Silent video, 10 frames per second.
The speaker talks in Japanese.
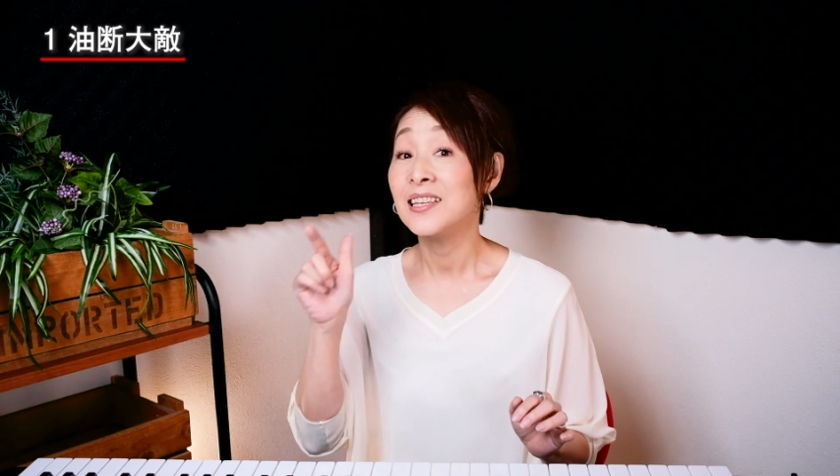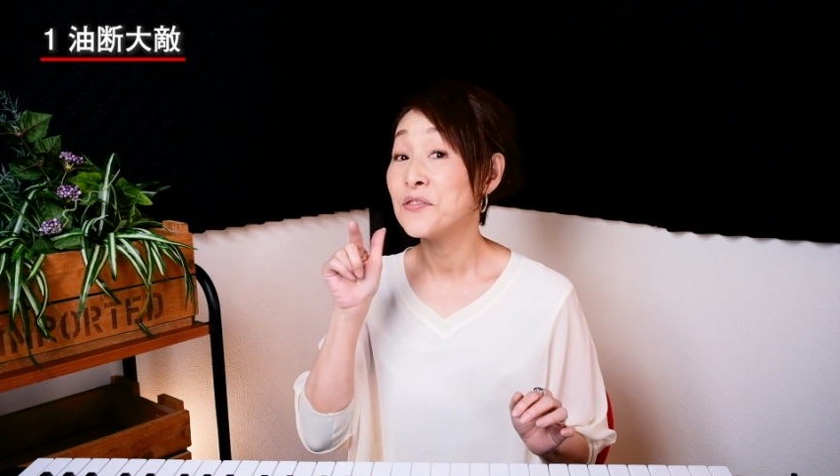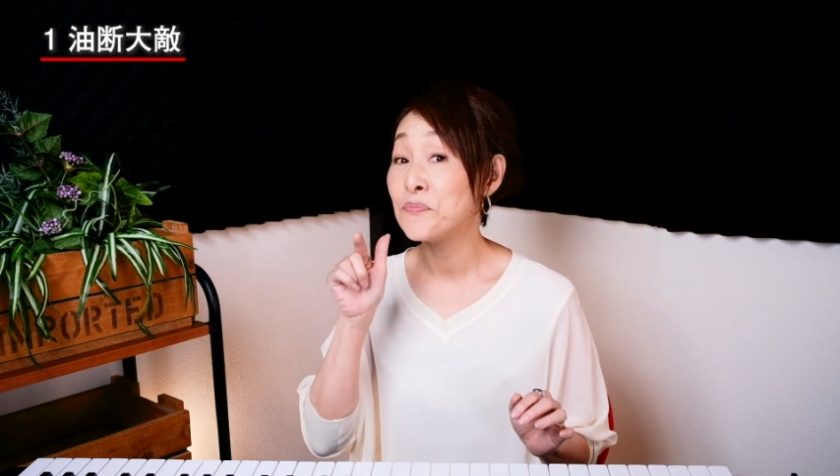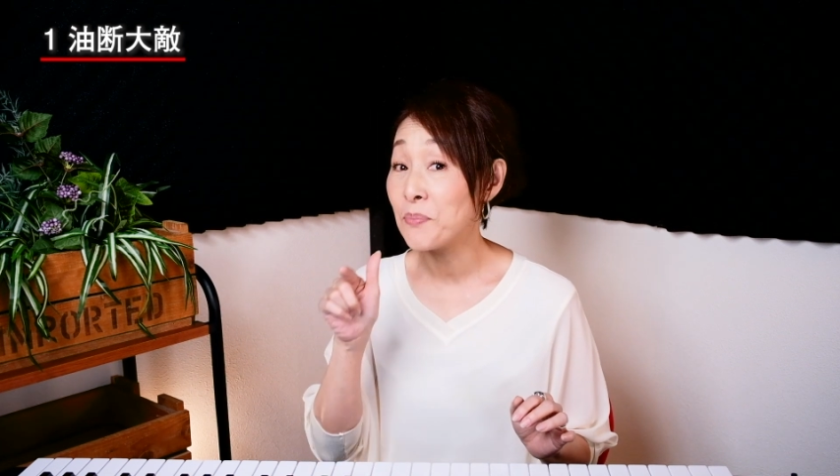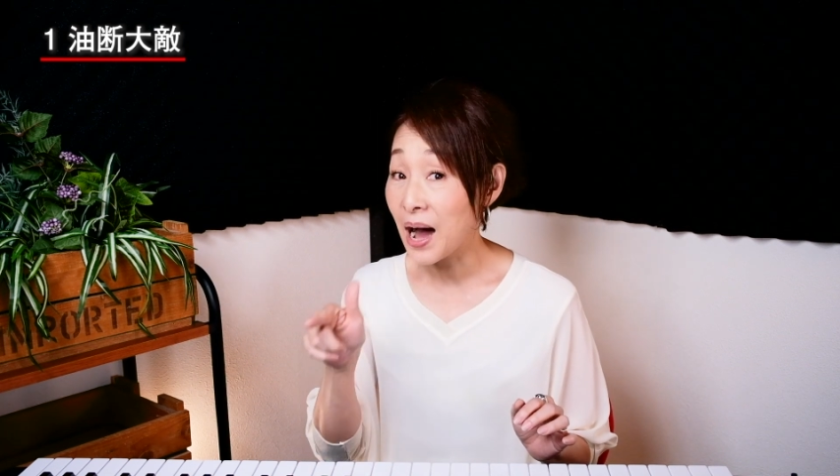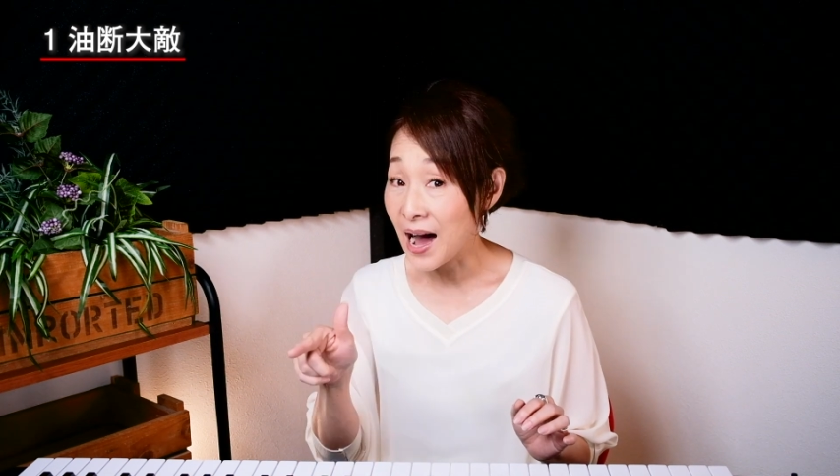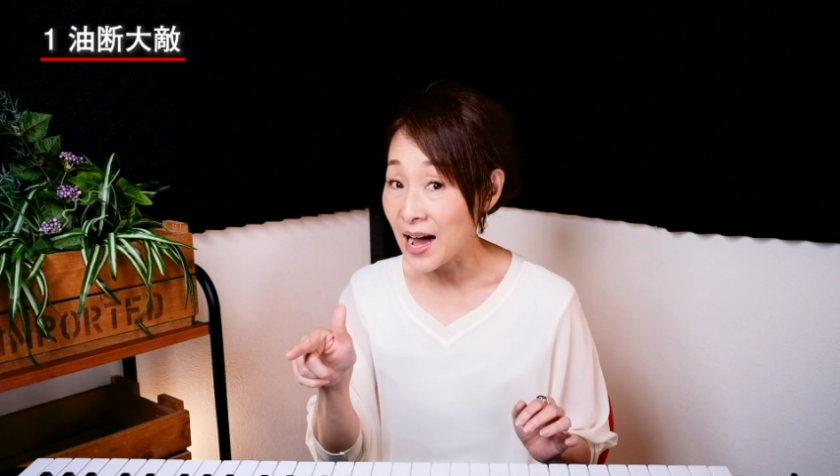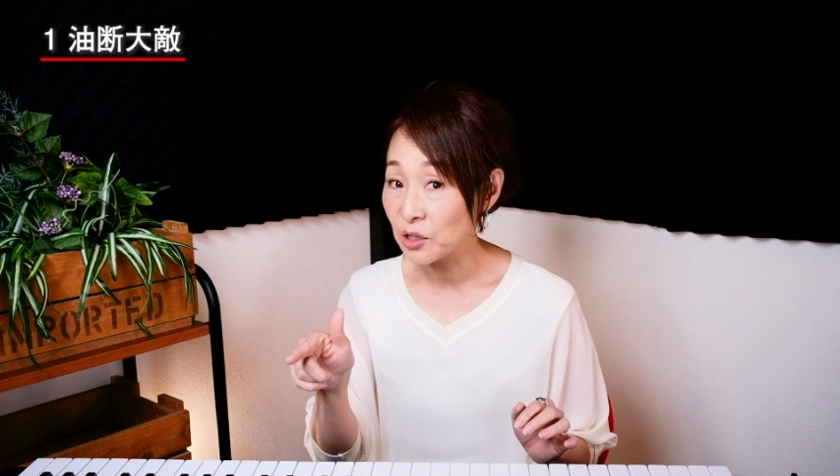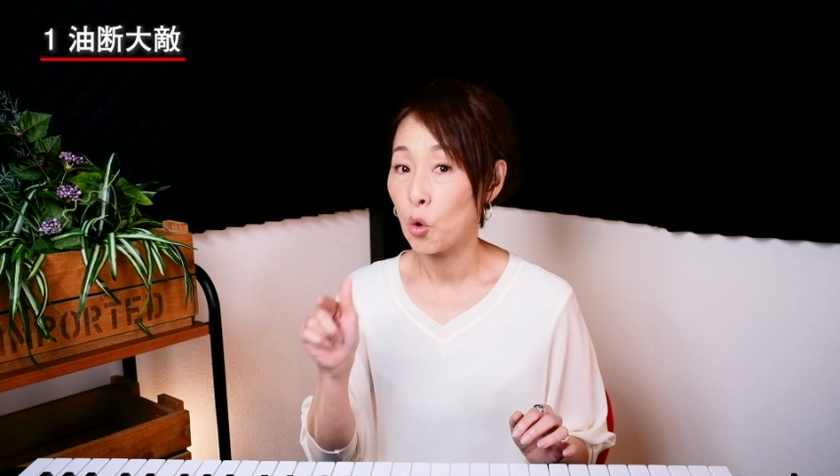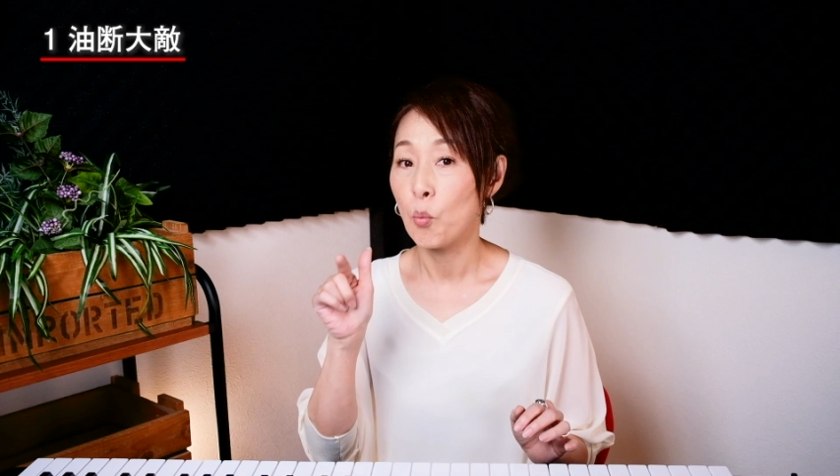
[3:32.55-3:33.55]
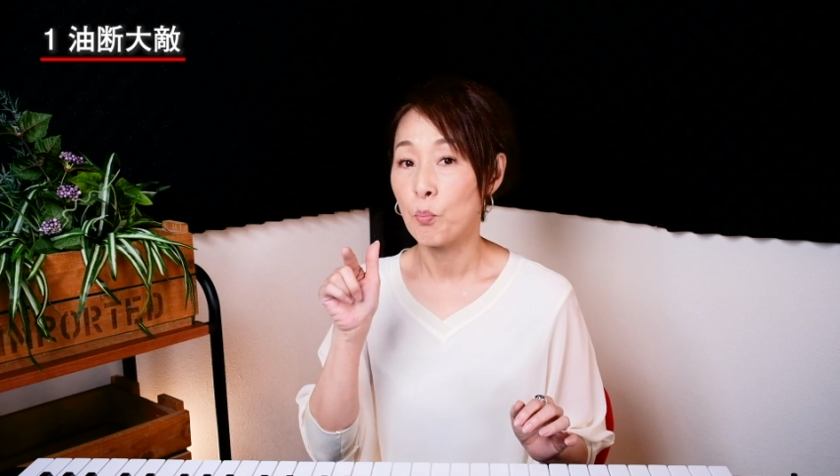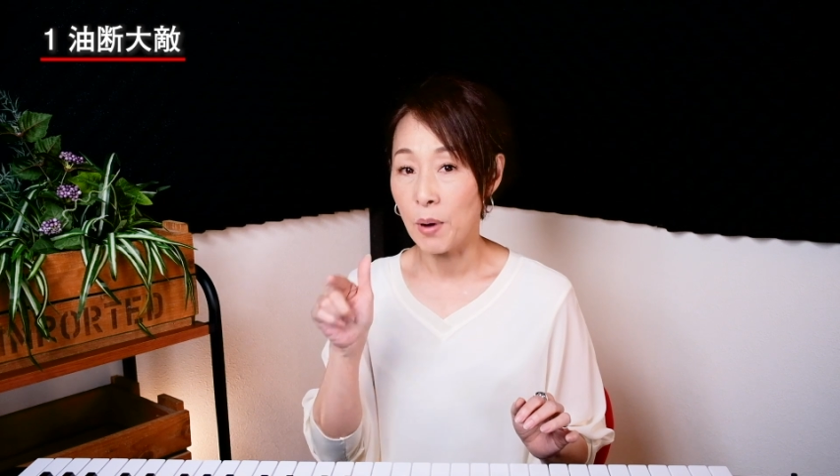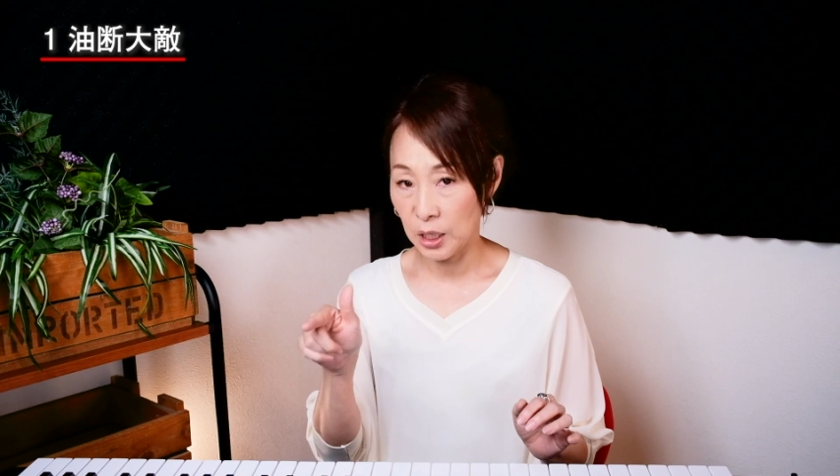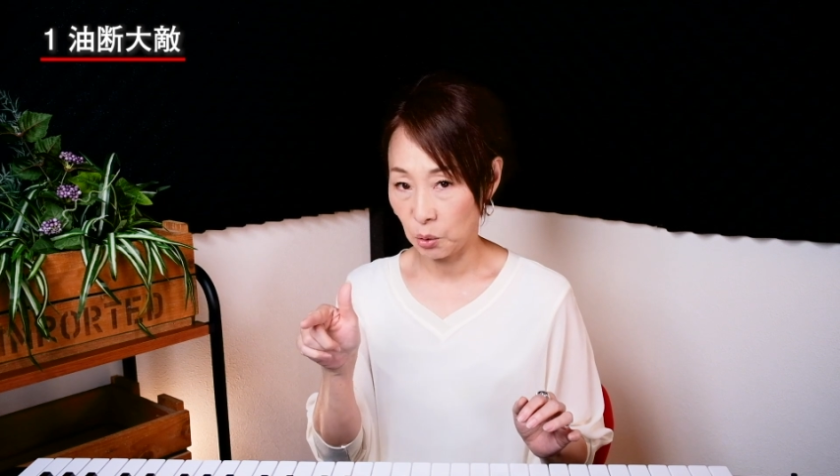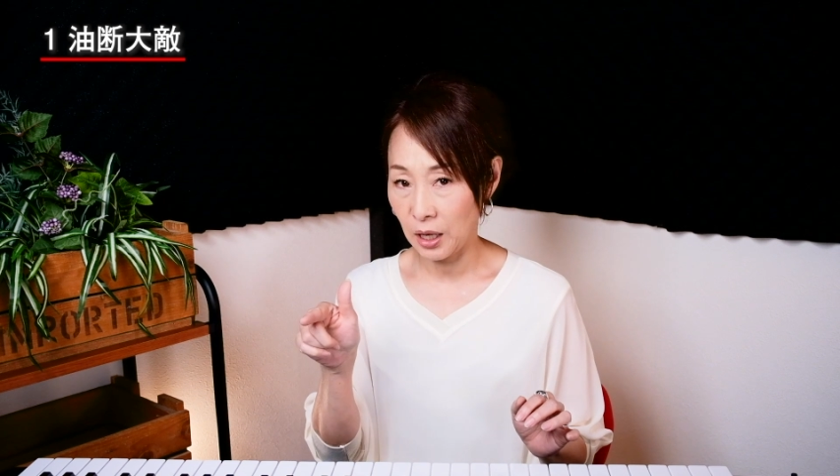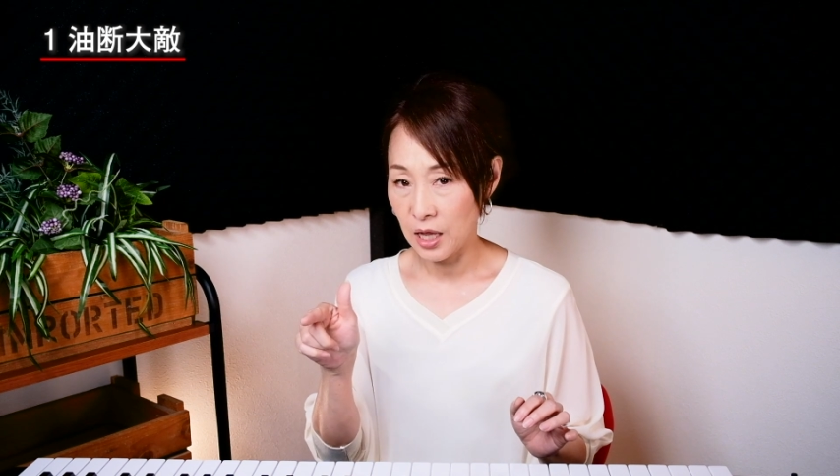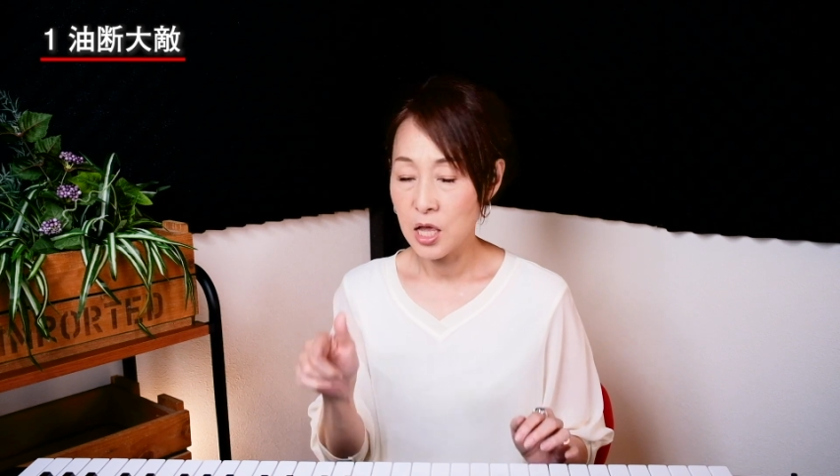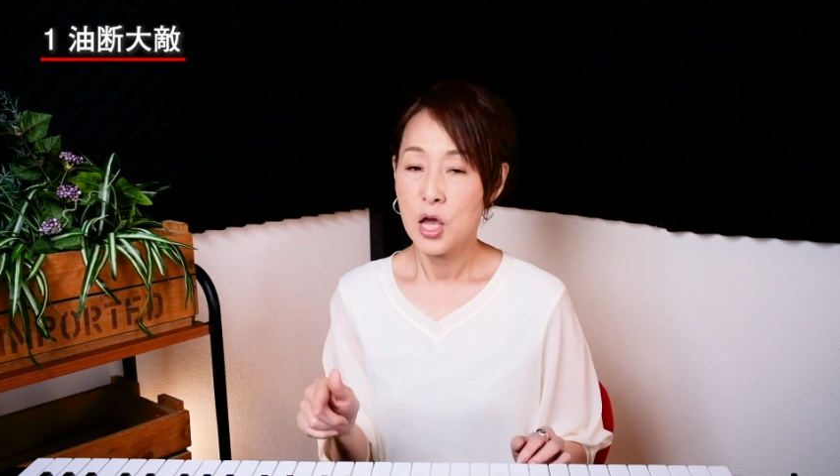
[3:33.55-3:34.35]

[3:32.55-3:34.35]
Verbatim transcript: 今の間」とか「